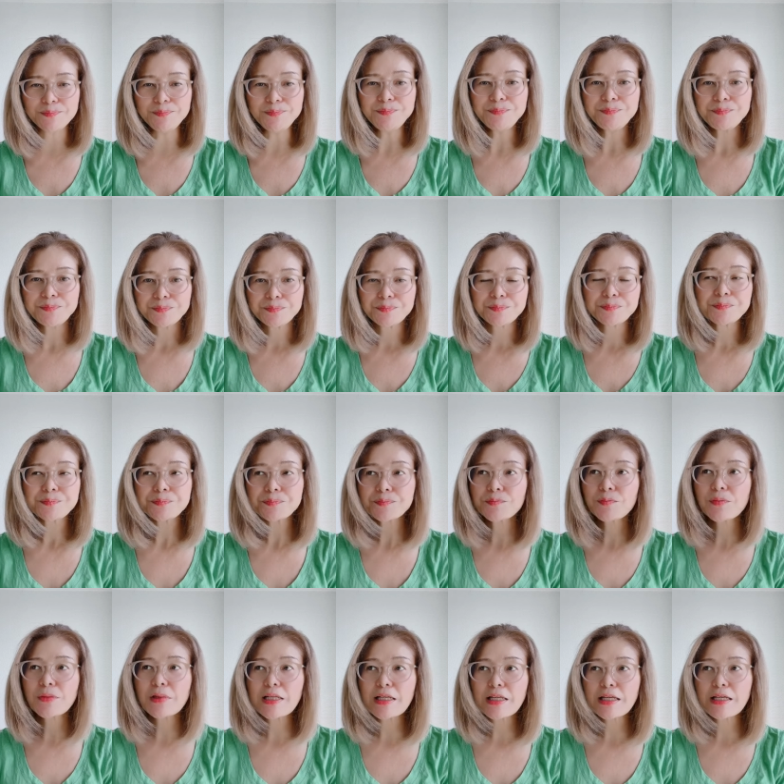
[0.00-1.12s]
えっ
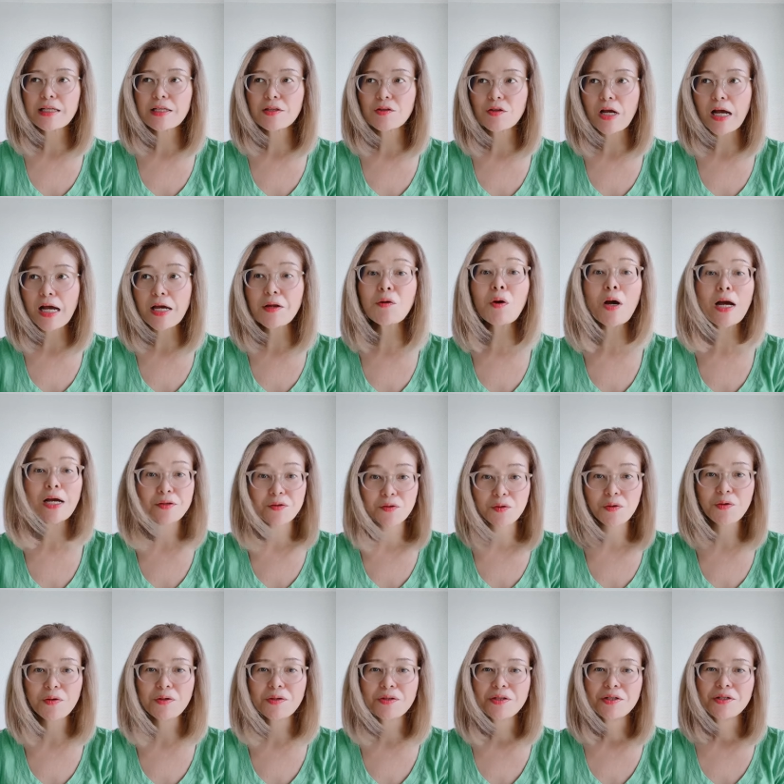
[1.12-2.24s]
とアロハ
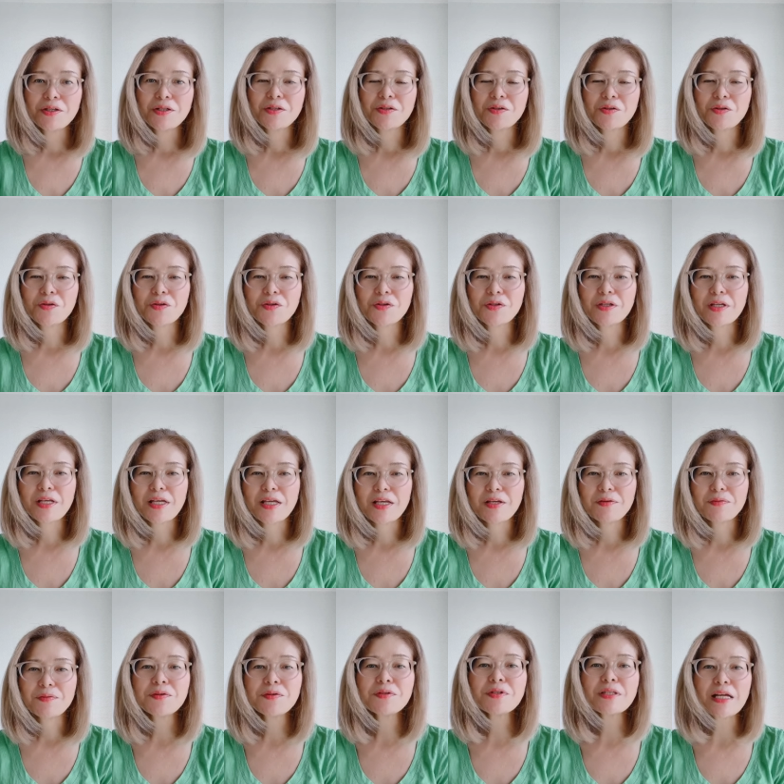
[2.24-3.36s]
と、えー、
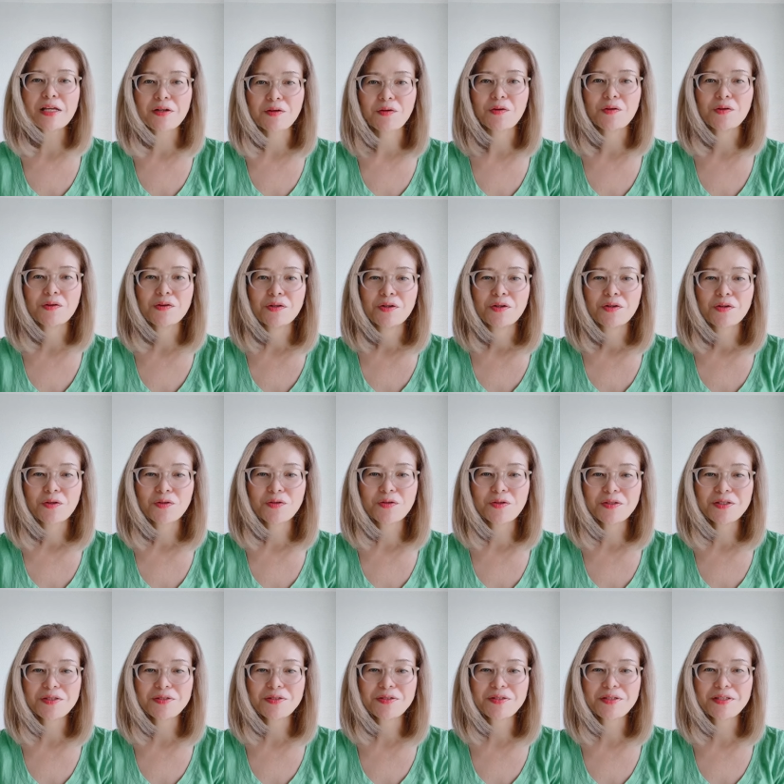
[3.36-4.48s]
フータのこと
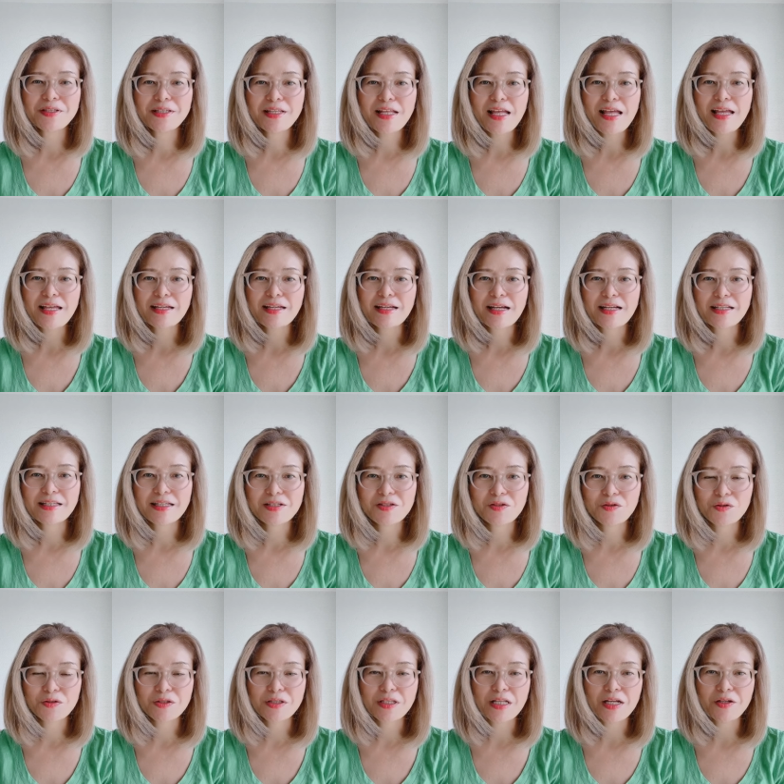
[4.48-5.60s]
について話を
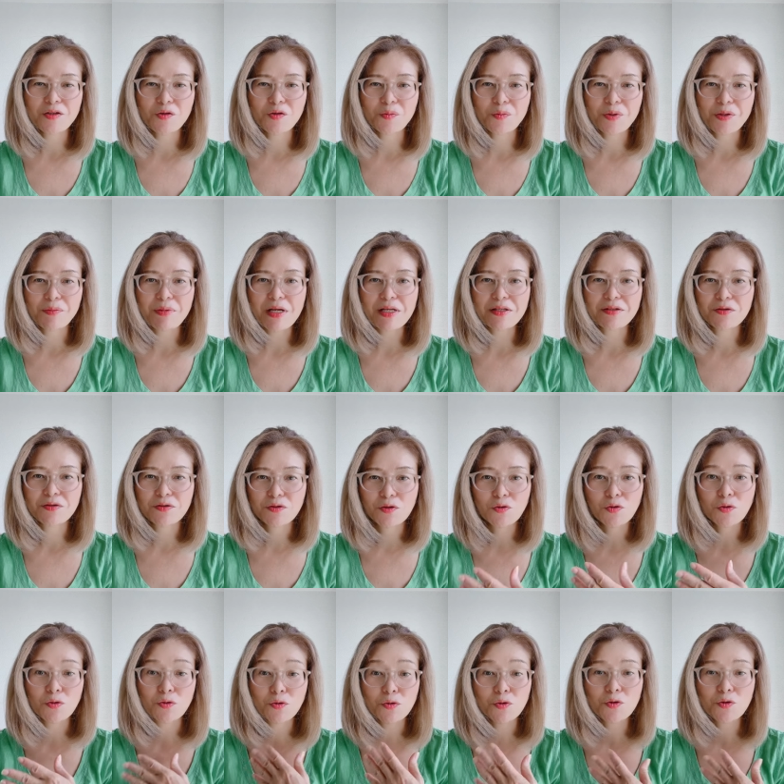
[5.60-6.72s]
したいと思いますちょっ
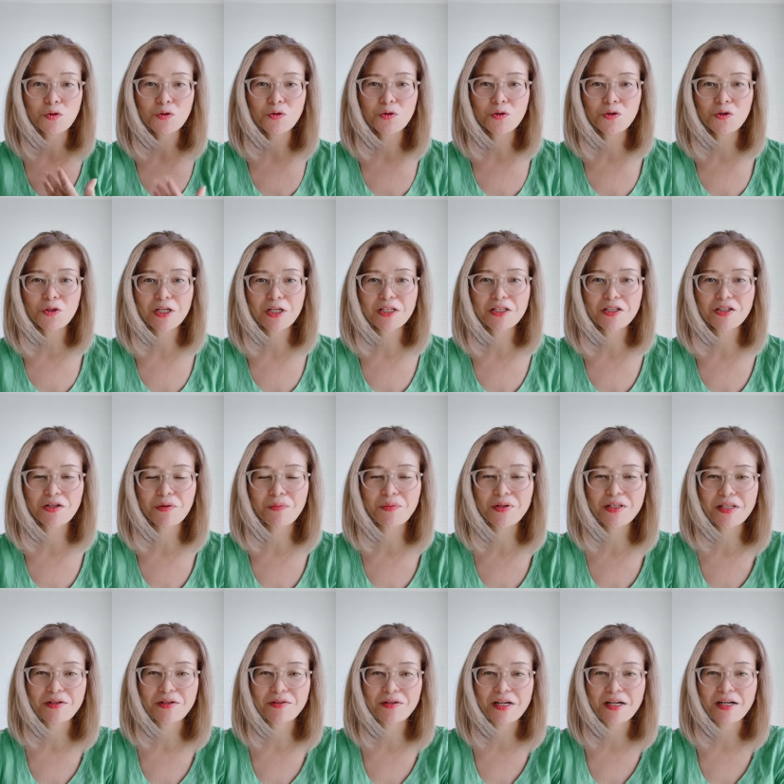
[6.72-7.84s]
とずっと続けて喋っ
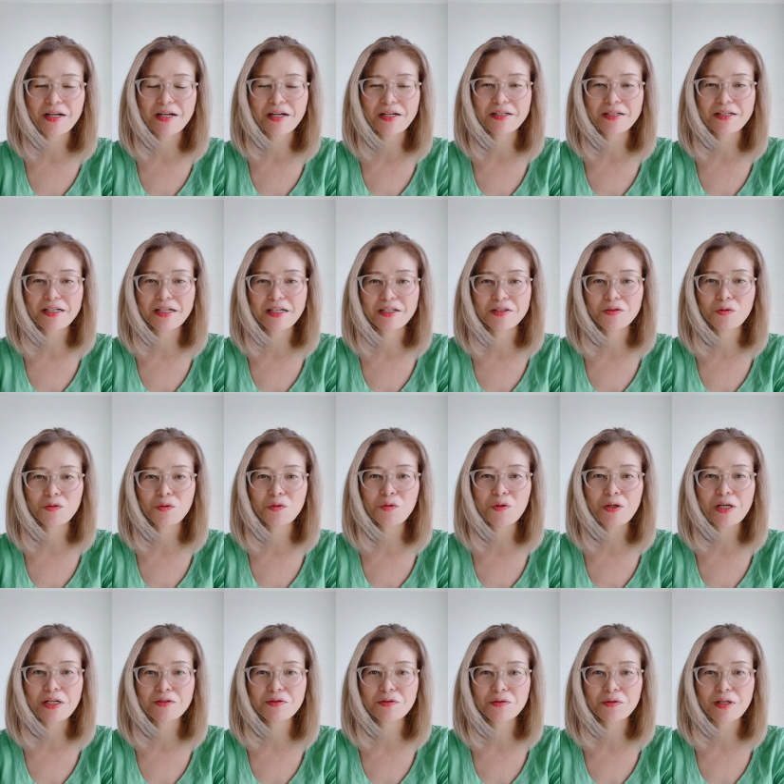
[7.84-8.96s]
てるからか喉
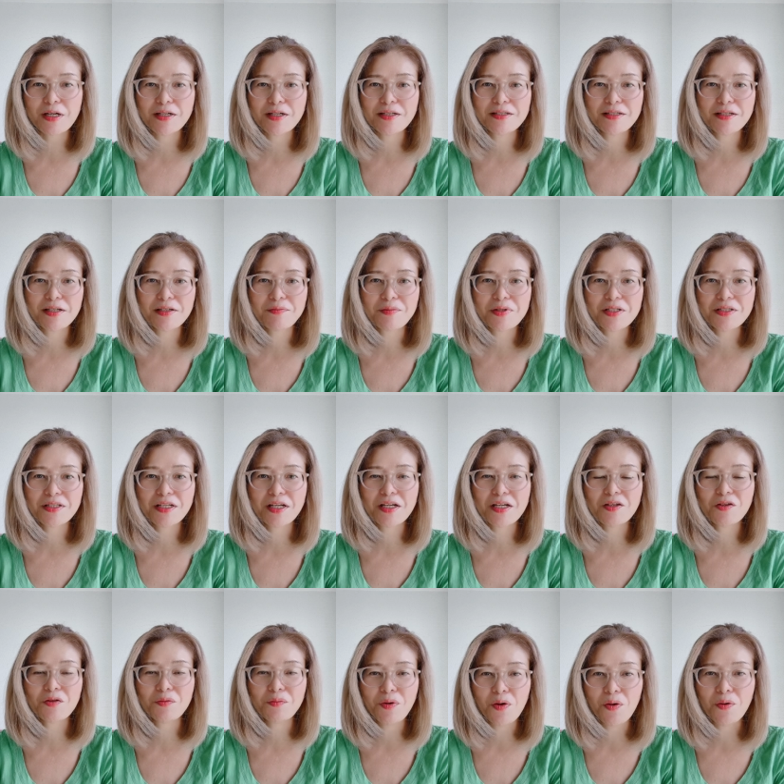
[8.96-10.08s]
がちょっと枯れちゃいましたけ
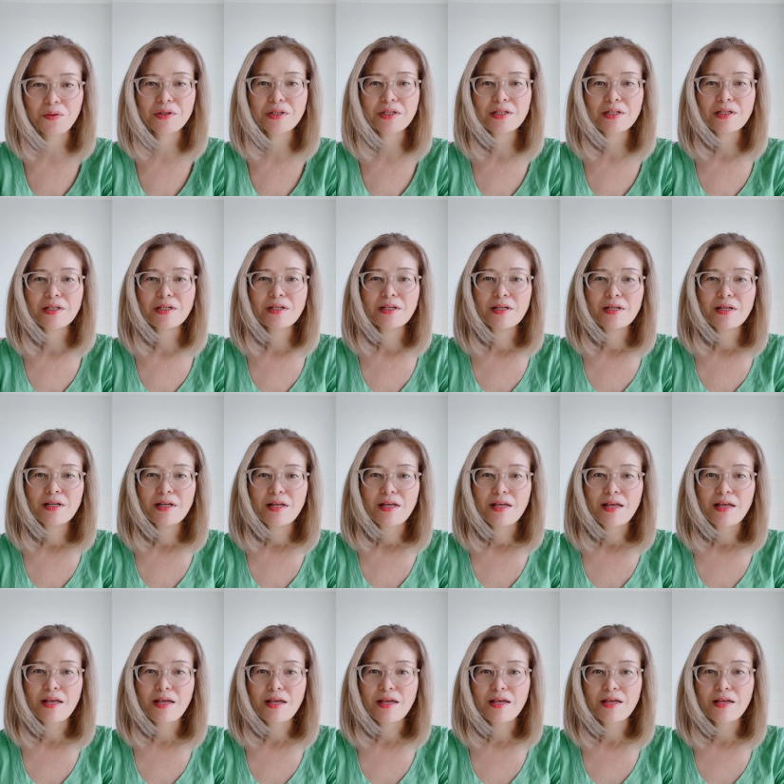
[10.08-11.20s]
ども
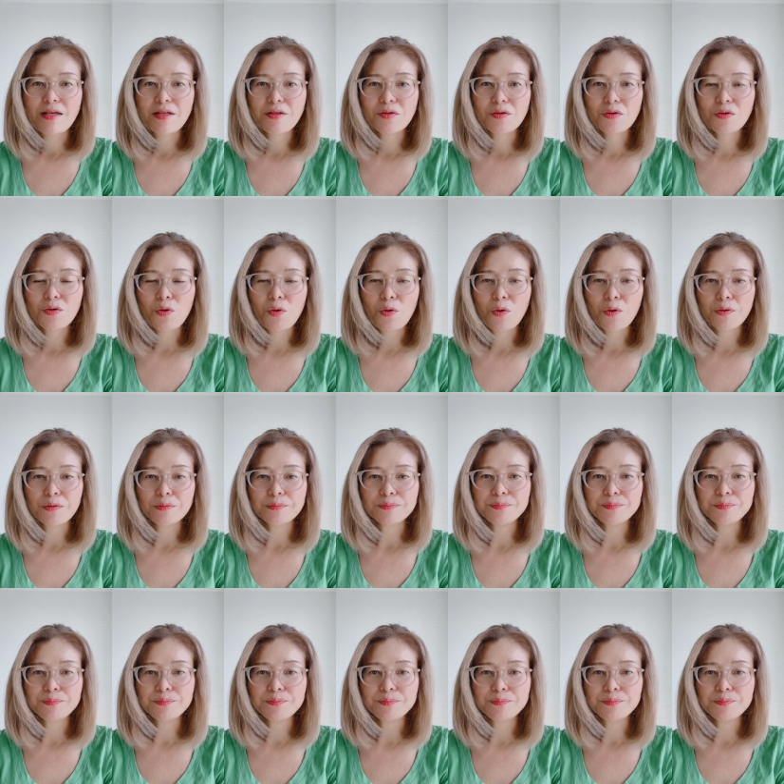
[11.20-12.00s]
えー、っと